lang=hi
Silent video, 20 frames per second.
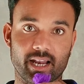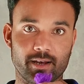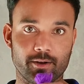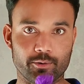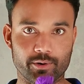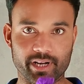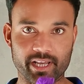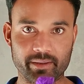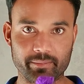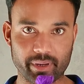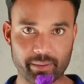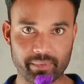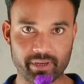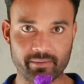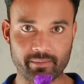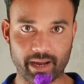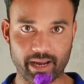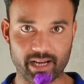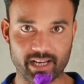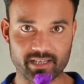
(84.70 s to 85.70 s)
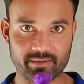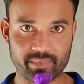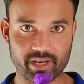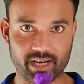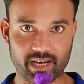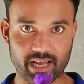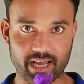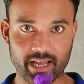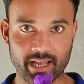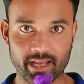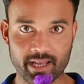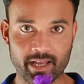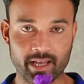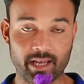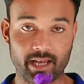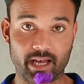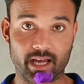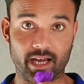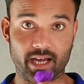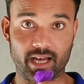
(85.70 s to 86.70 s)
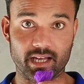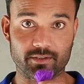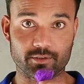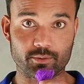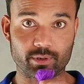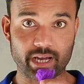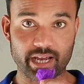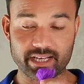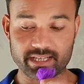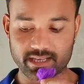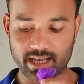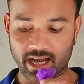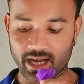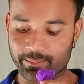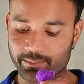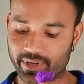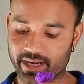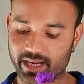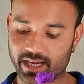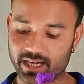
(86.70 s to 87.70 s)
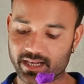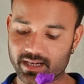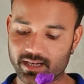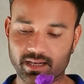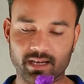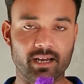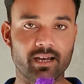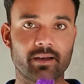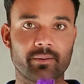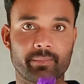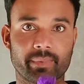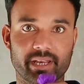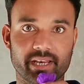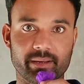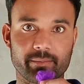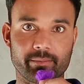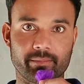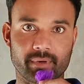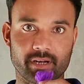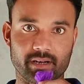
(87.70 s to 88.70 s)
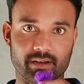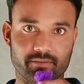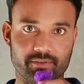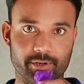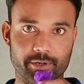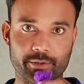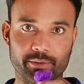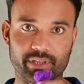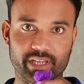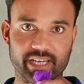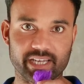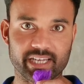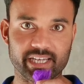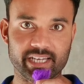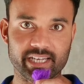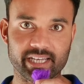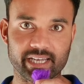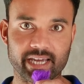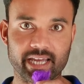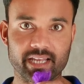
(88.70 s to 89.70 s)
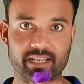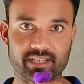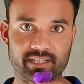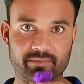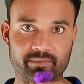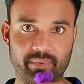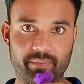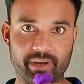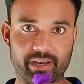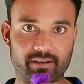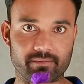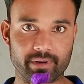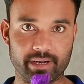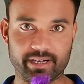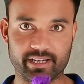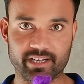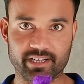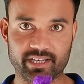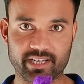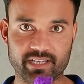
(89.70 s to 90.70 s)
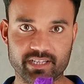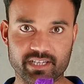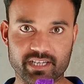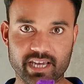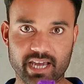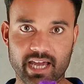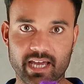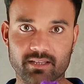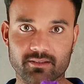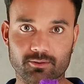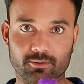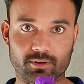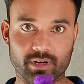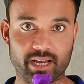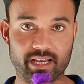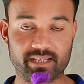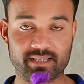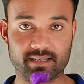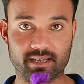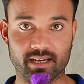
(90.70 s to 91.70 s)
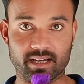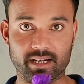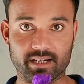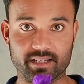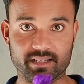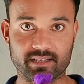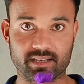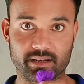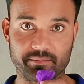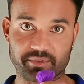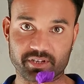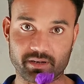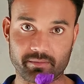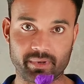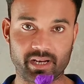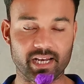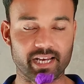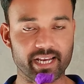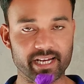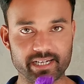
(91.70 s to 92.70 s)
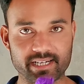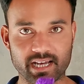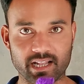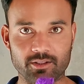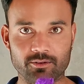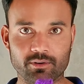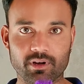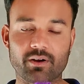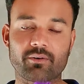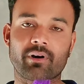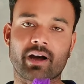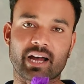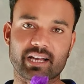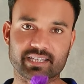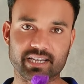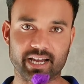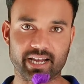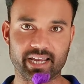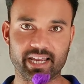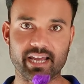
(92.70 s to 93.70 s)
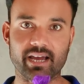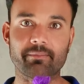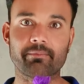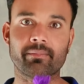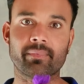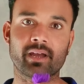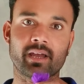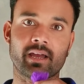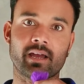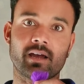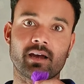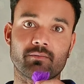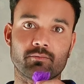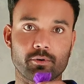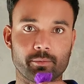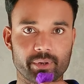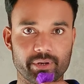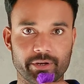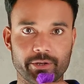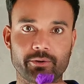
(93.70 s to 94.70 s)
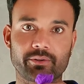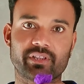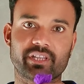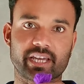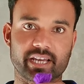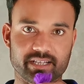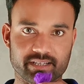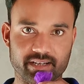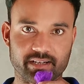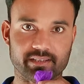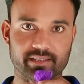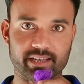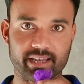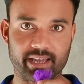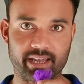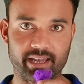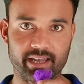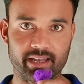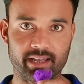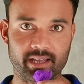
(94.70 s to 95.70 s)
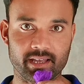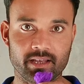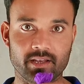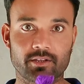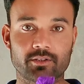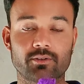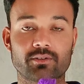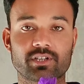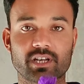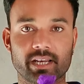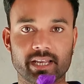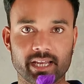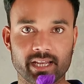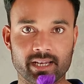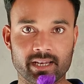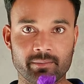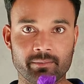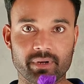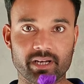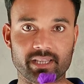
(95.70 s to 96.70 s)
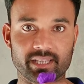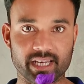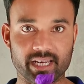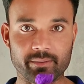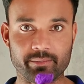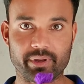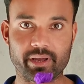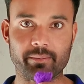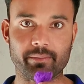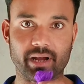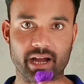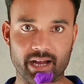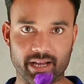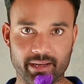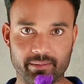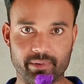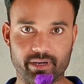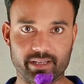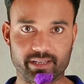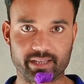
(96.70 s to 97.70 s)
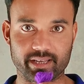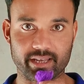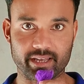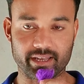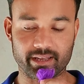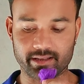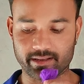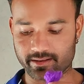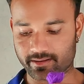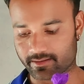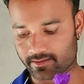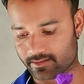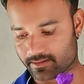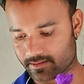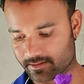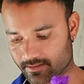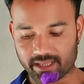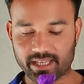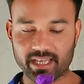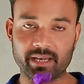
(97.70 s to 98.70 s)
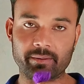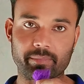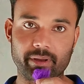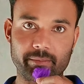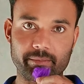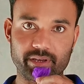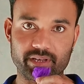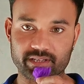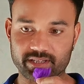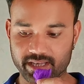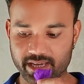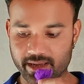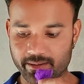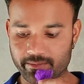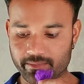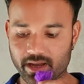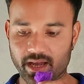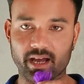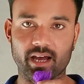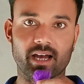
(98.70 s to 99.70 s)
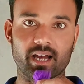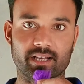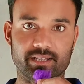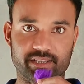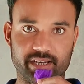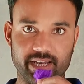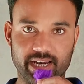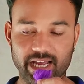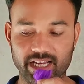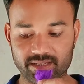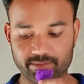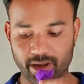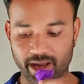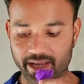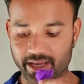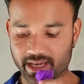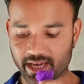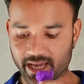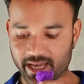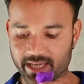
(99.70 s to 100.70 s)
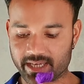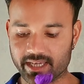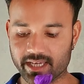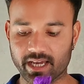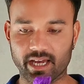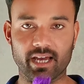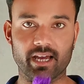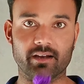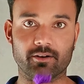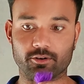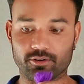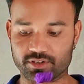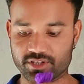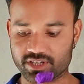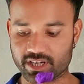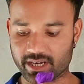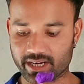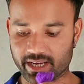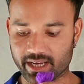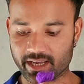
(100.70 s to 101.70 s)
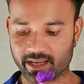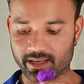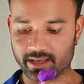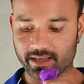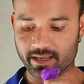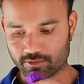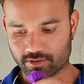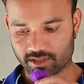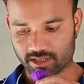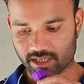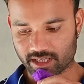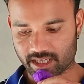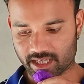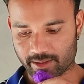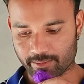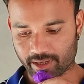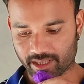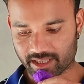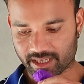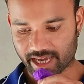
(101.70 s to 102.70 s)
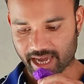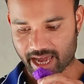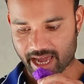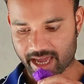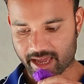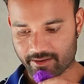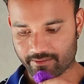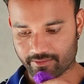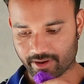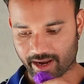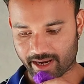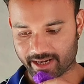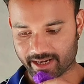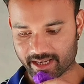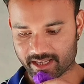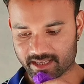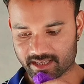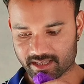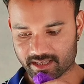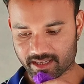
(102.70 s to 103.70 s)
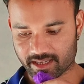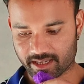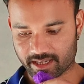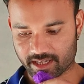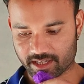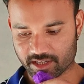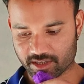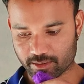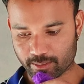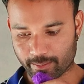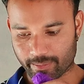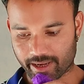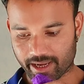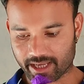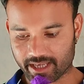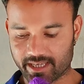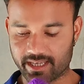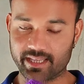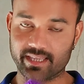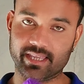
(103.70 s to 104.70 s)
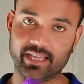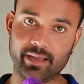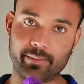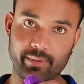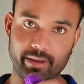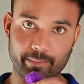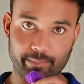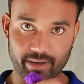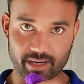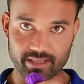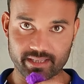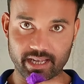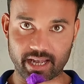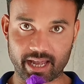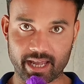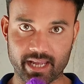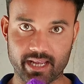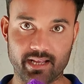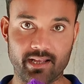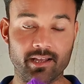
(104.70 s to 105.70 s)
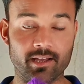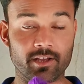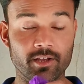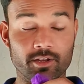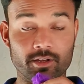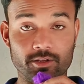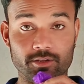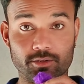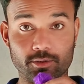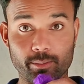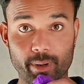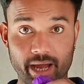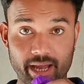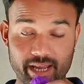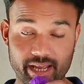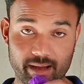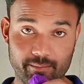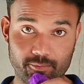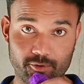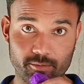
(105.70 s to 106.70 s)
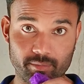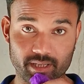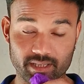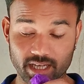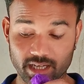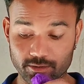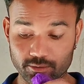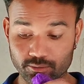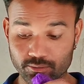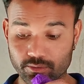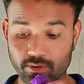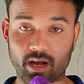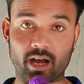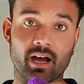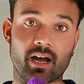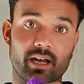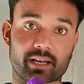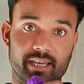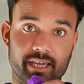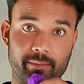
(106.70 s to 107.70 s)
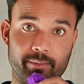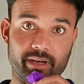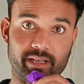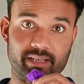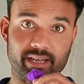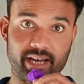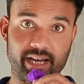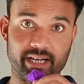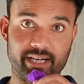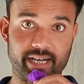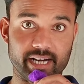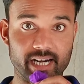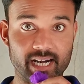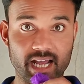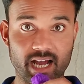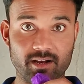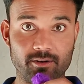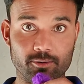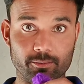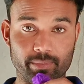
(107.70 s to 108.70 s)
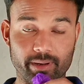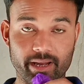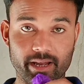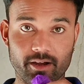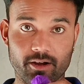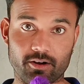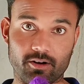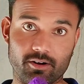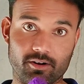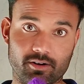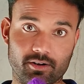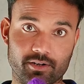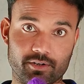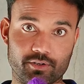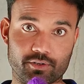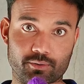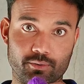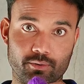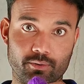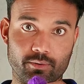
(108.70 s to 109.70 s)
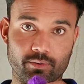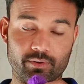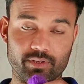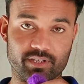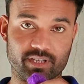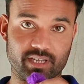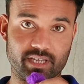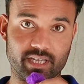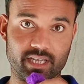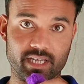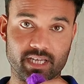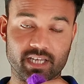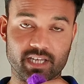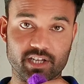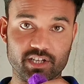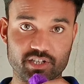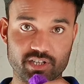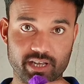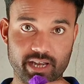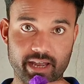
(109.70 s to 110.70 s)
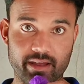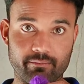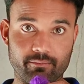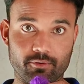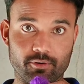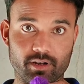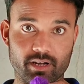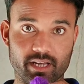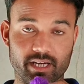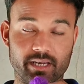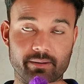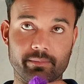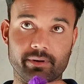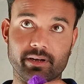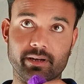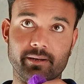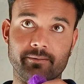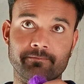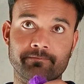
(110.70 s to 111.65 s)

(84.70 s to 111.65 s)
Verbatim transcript: लोडिंग पर भी माइलेज मिल रहा है तो गाइज़ आपने अगर मेरी वीडियो देखी नहीं है जिसमें मैंने बैटरी चेंज किया है तो गाइज डिस्क्रिप्शन में लिंक डाल दूंगा वहाँ जाके आप वो वीडियो देख सकते हैं तो चलिए नंबर तीन पे आगे बढ़ते हैं नंबर तीन पे भी सेम जयराज भाई का ही क्वेश्चन है उसकी कीमत क्या है फाइनेंस किस्त में कितने में पड़ता है तो भाई आपको बता दूँ कीमत है डेढ़ लाख रुपए और जो इसकी किस्त है वो करीब